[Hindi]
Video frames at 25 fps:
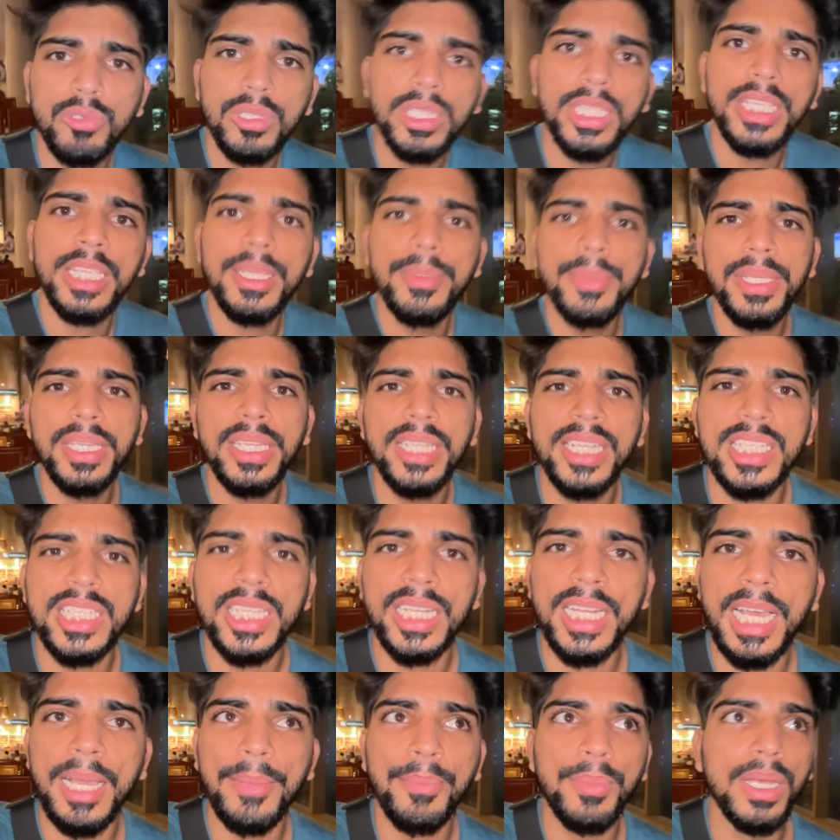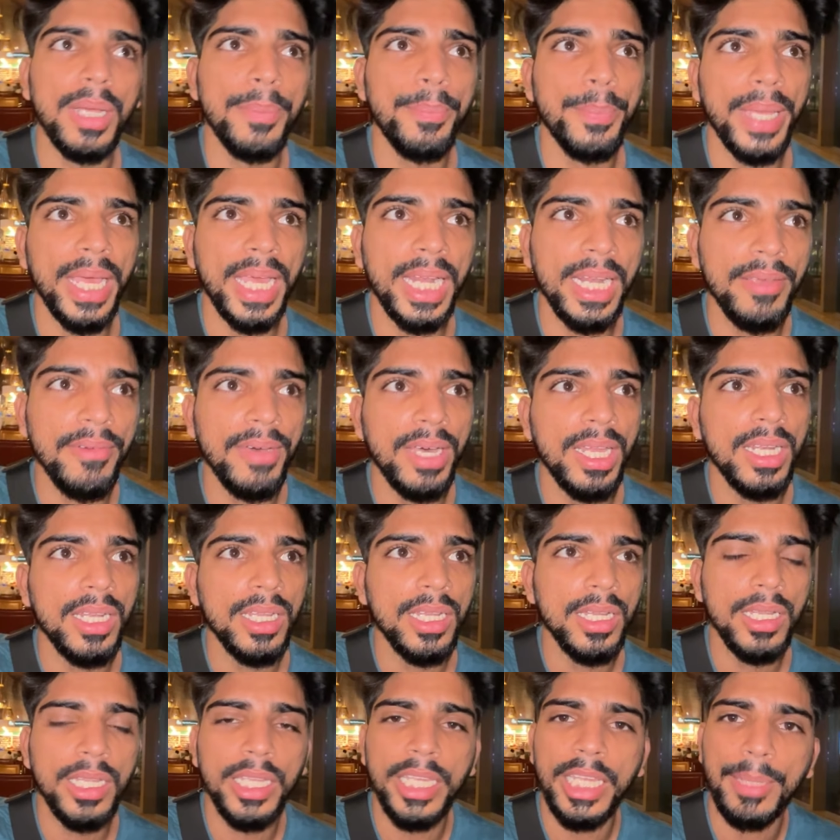हूँ कि इमिग्रेशन आपका पहले वाले
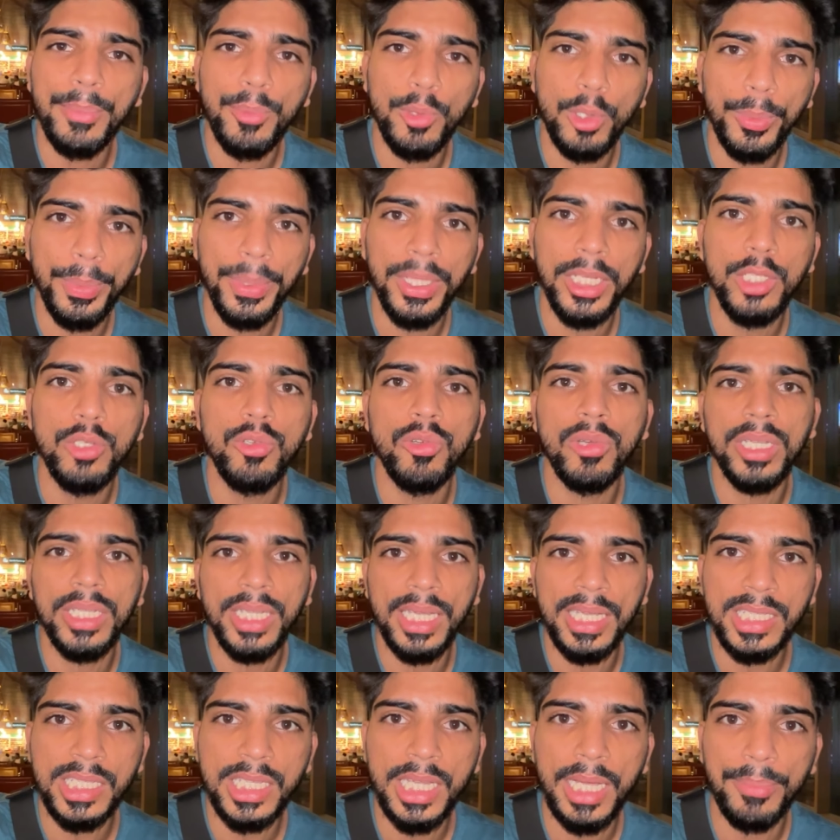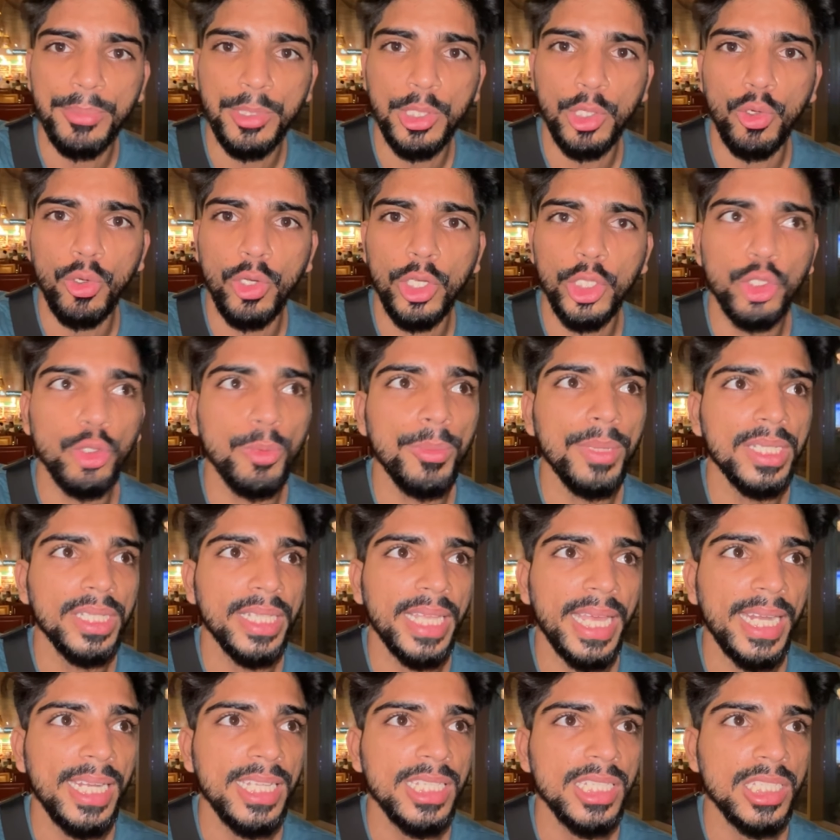एयरपोर्ट पर नहीं होगा जहाँ से आप चढ़ोगे तो मैं
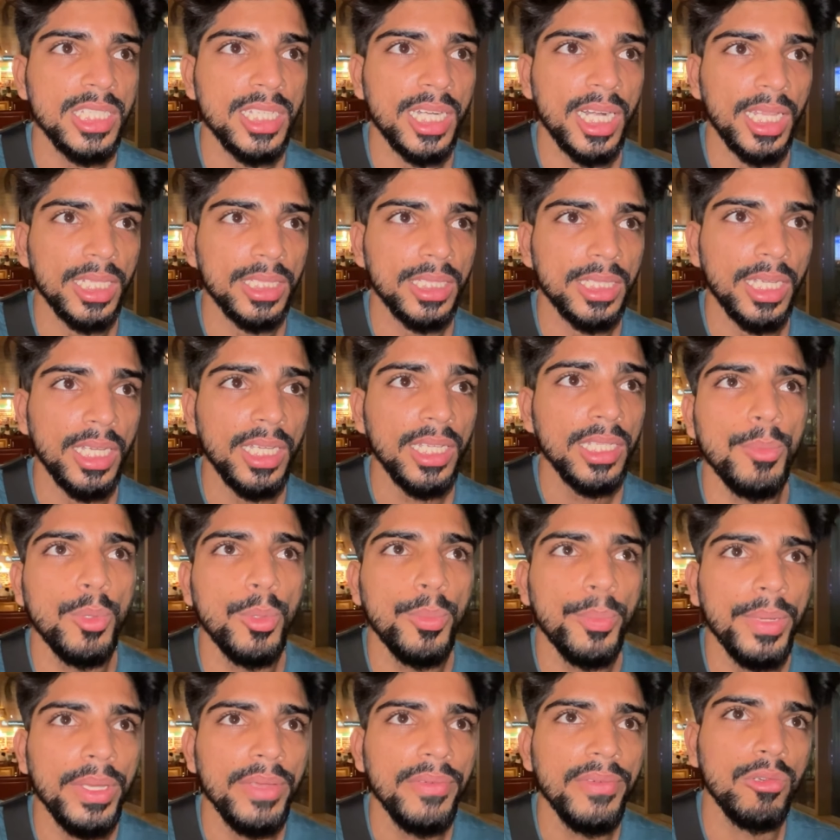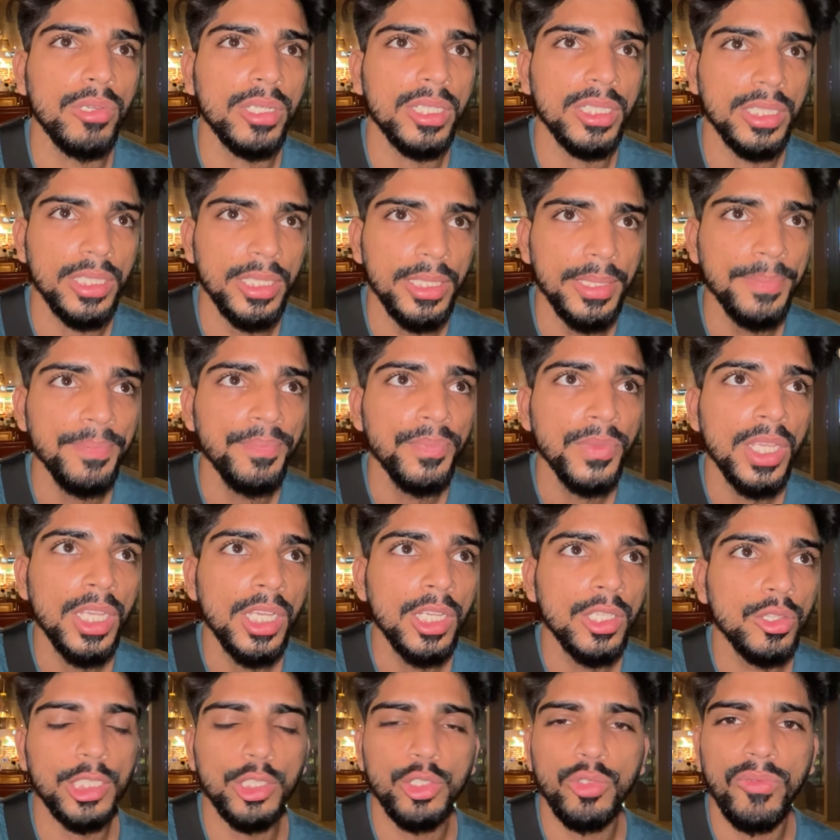दिल्ली से चढ़ा था मुंबई होके दी
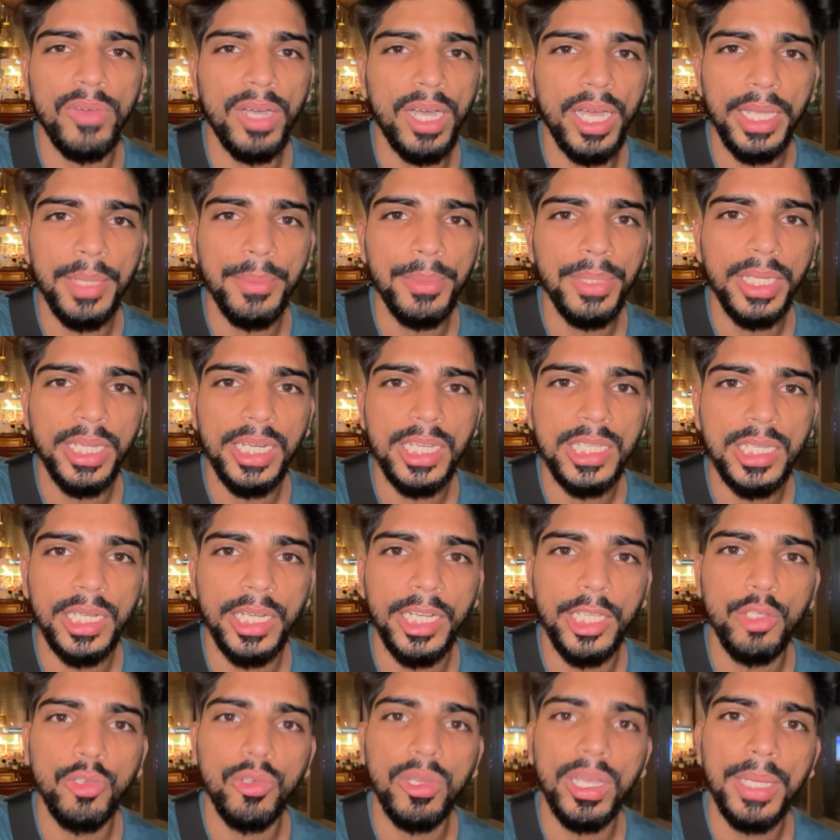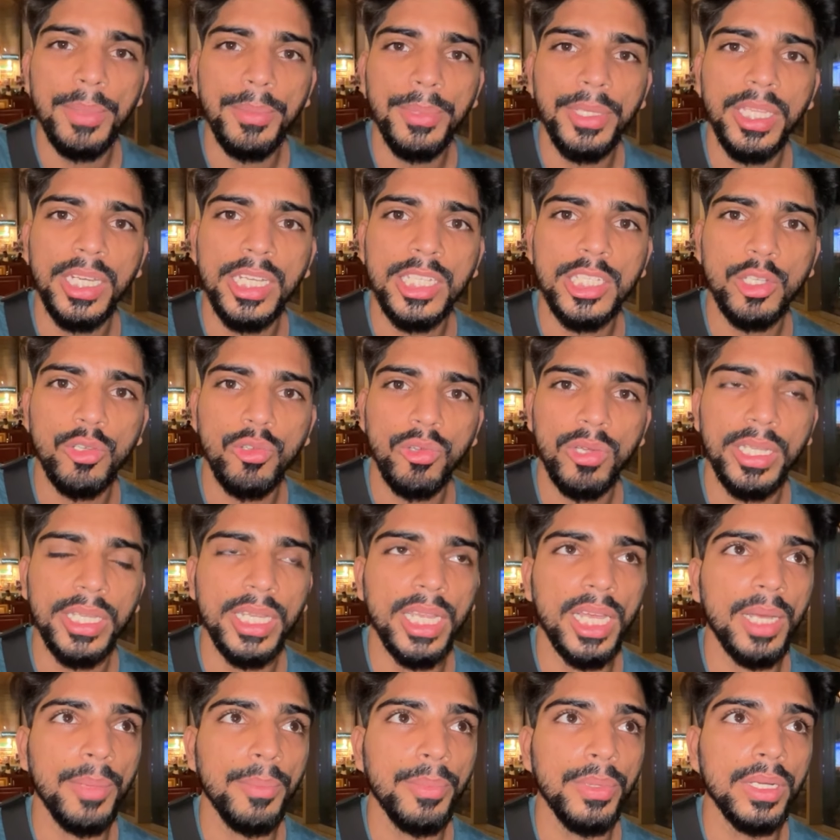तो, तो वहाँ इमिग्रेशन नहीं होगा इमिग्रेशन होगा
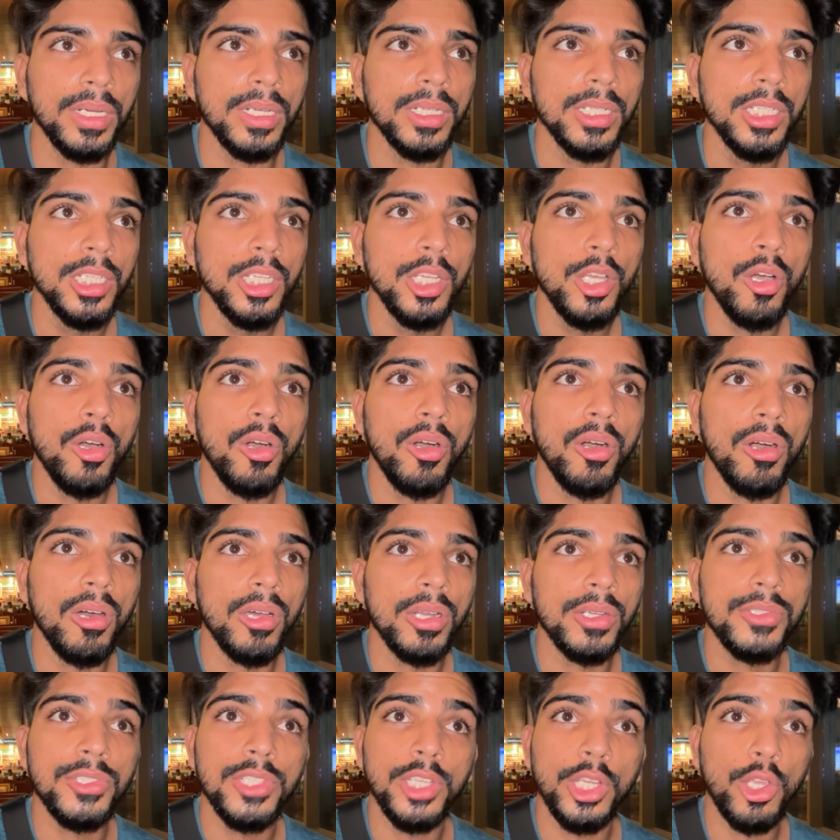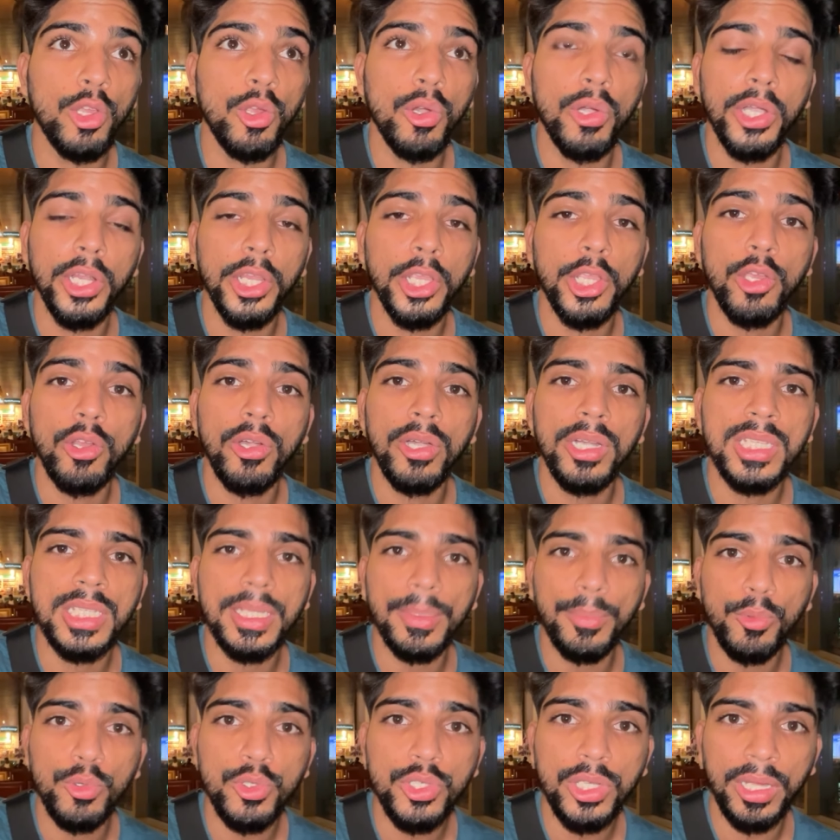यहाँ पर और सिक्योरिटी सिक्योरिटी
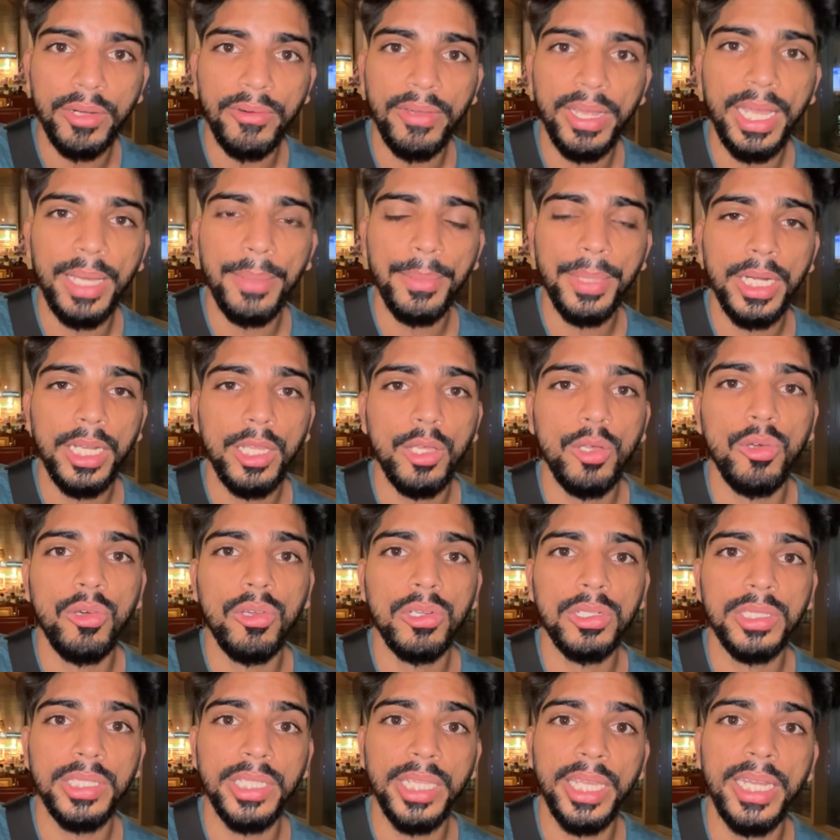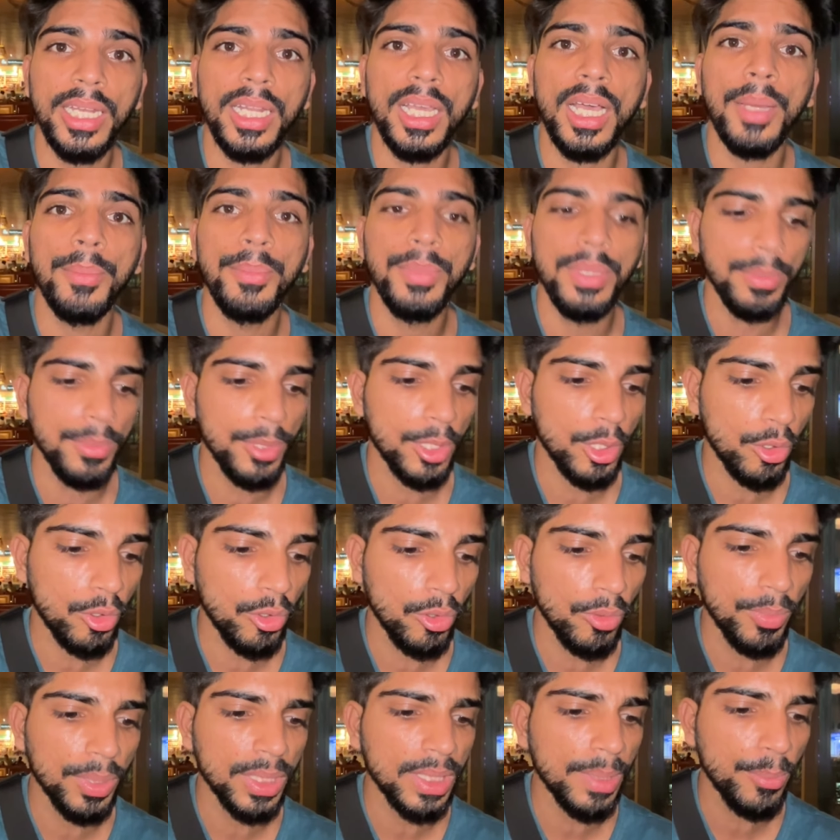सब कुछ करवाया मैंने और देन अभी मेरे
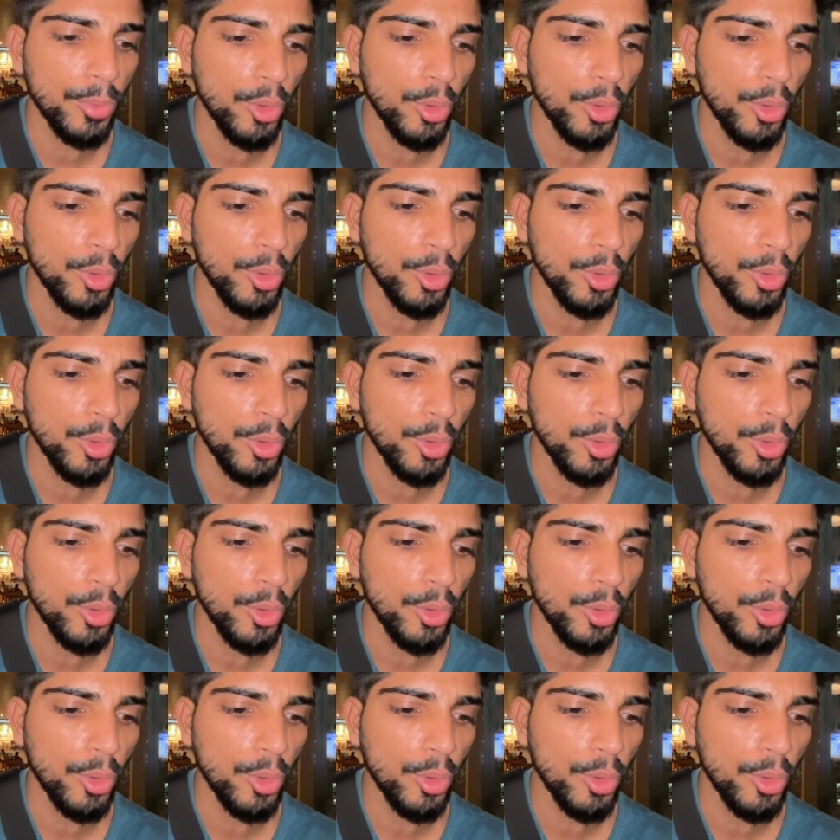को मतलब